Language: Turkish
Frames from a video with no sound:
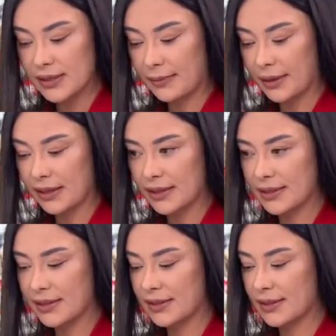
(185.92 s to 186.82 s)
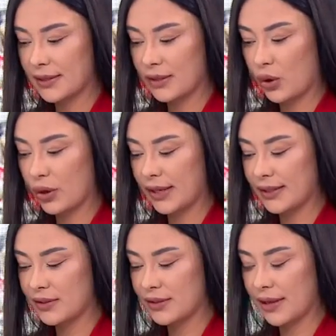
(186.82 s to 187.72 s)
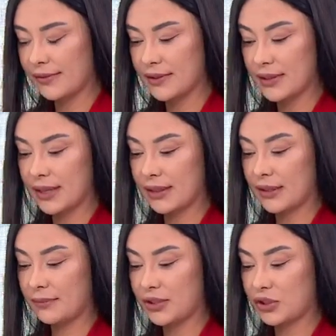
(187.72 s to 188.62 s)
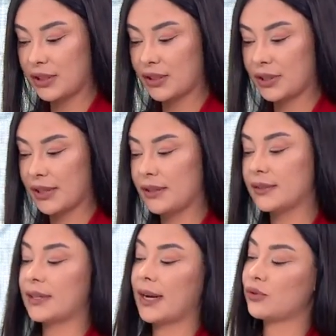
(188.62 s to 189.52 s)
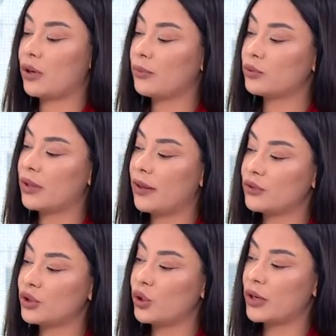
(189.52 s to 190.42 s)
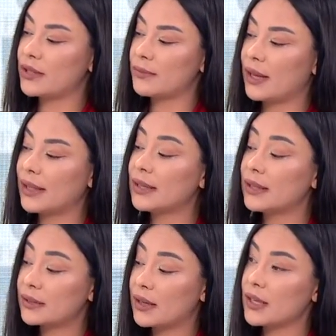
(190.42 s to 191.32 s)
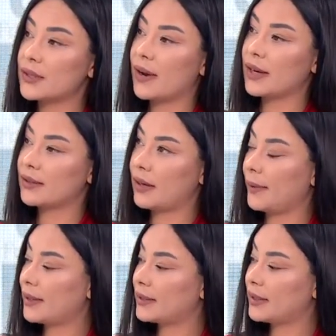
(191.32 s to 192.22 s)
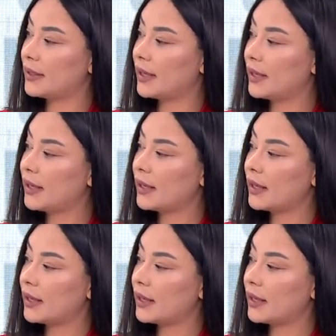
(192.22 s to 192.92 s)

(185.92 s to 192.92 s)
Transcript: Sabah gazetesinin 17. sayfasına gidelim. Beşiktaş Teknik Direktörü Abdullah Avcı yönetimden transfer talep ettiğini